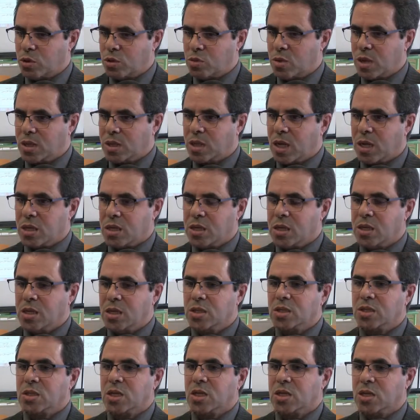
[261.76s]
بعد
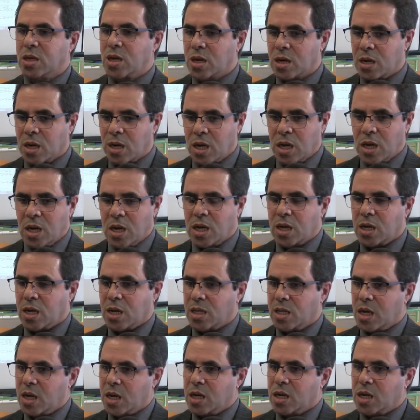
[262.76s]
وطني يستحضر
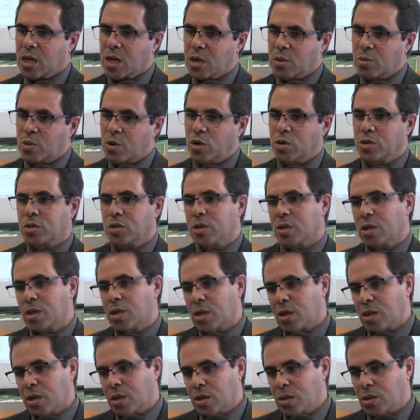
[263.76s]
كذلك البعد
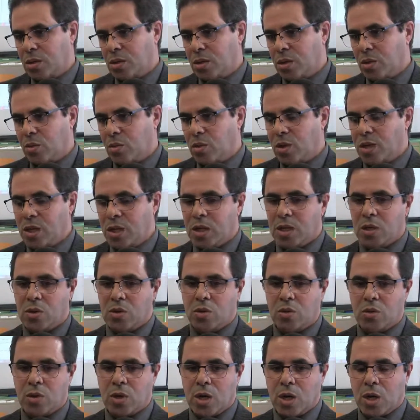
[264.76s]

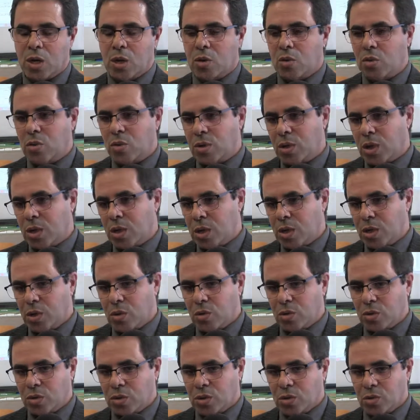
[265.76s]
الدولي
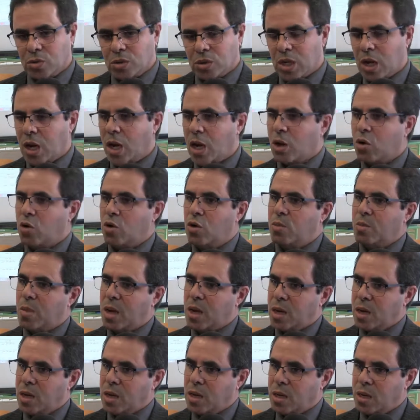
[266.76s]
والتلاقح
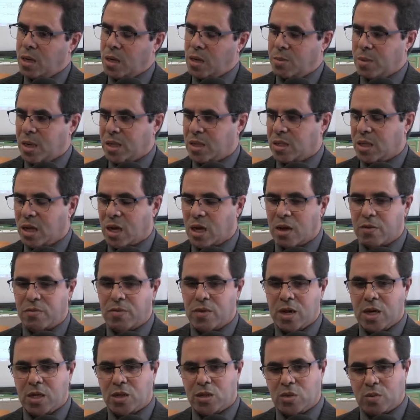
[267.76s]
مع مع
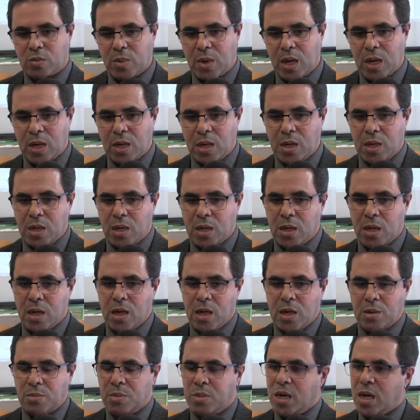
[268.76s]
الثقافات ومع
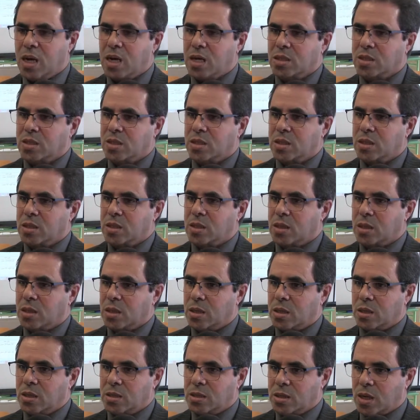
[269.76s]
البيئات
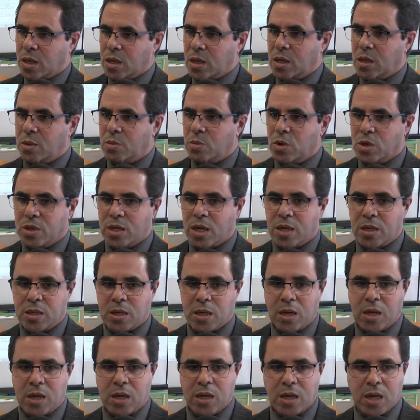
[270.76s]
آه، ديال
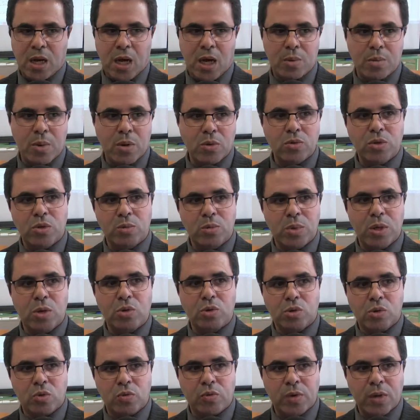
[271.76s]
بلدان الاقامه
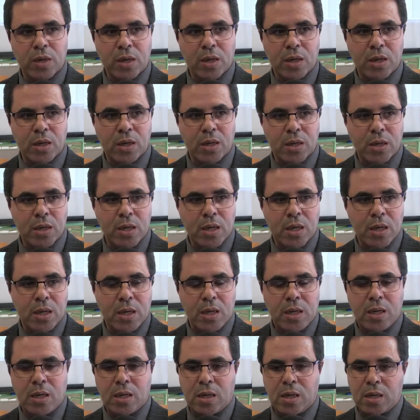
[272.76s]
ونتمنى التوفيق
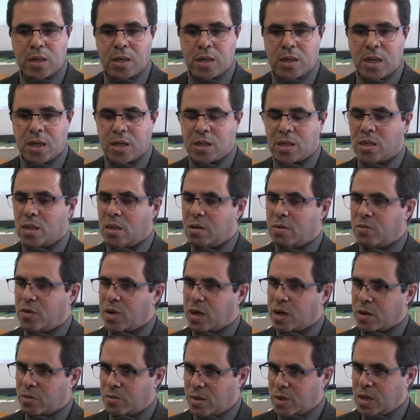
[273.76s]
لهذا
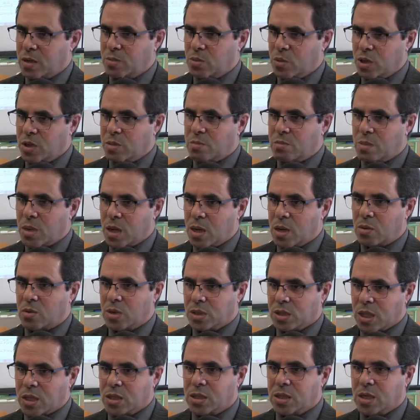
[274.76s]
الفريق في هذه المهمه
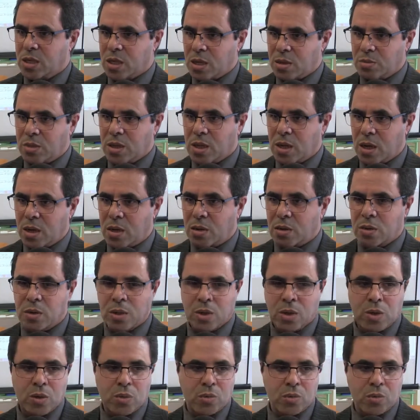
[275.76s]
الوطنيه النبيله